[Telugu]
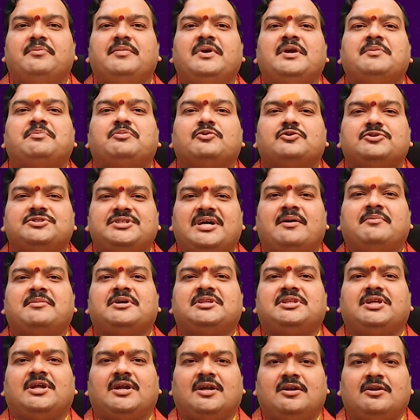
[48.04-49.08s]
మీ పూజా
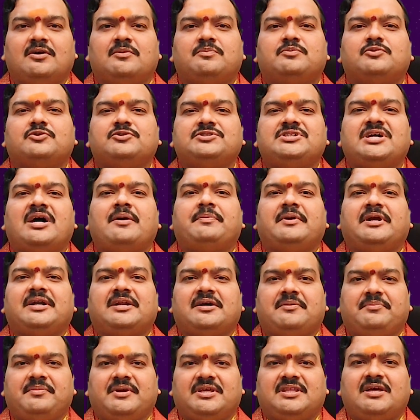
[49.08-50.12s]
మందిరంలో
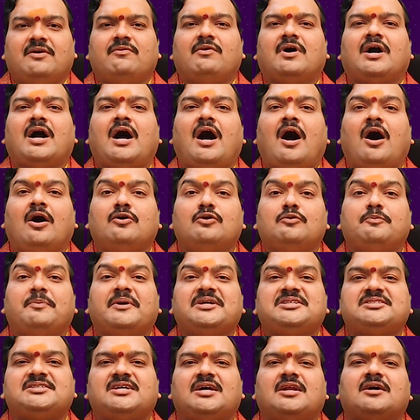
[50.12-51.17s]
పూజాపీఠం మీద ఒక
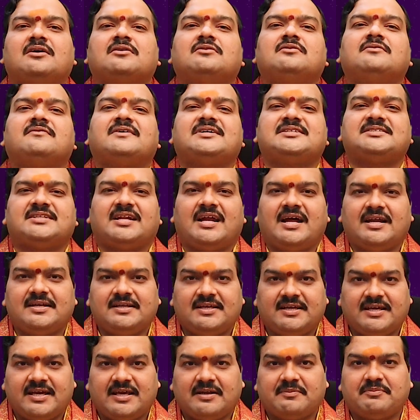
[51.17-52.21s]
ఆకుపచ్చ రంగు
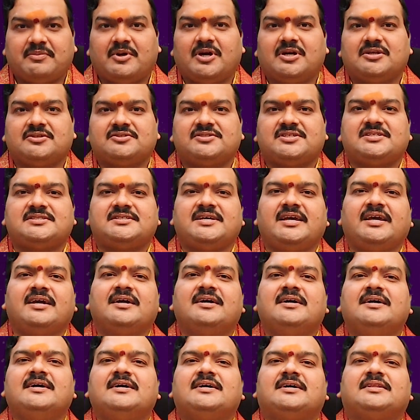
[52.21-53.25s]
వస్త్రాన్ని ఏర్పాటు చేసి
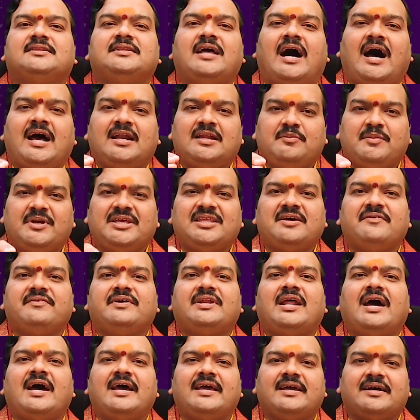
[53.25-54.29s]
దాని మీద
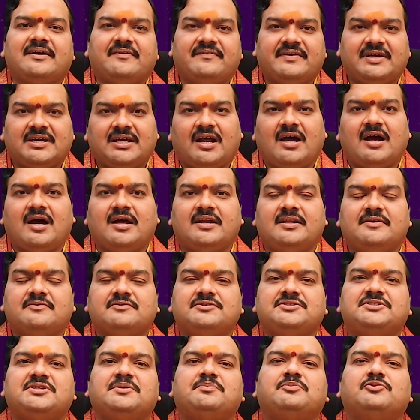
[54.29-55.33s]
వినాయక విగ్రహాన్ని
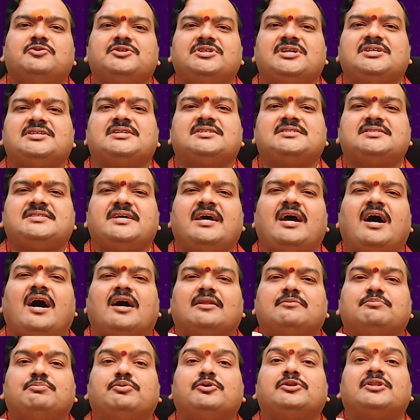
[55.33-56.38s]
ఉంచి పూజ చేస్తే
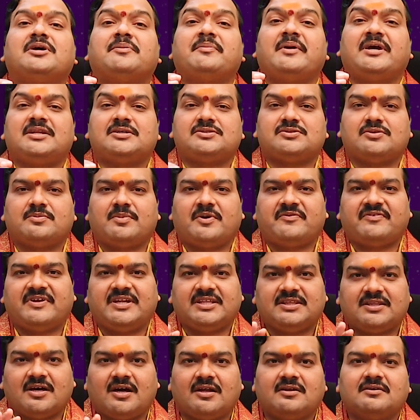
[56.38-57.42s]
అద్భుతమైన శుభ
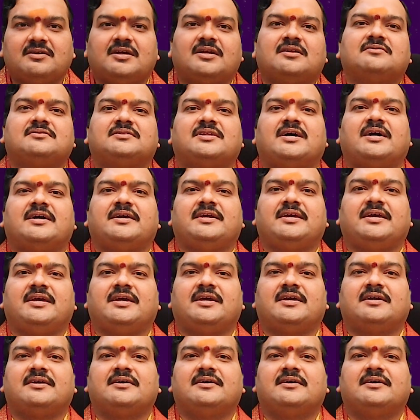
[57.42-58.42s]
ఫలితాలు కలుగుతాయి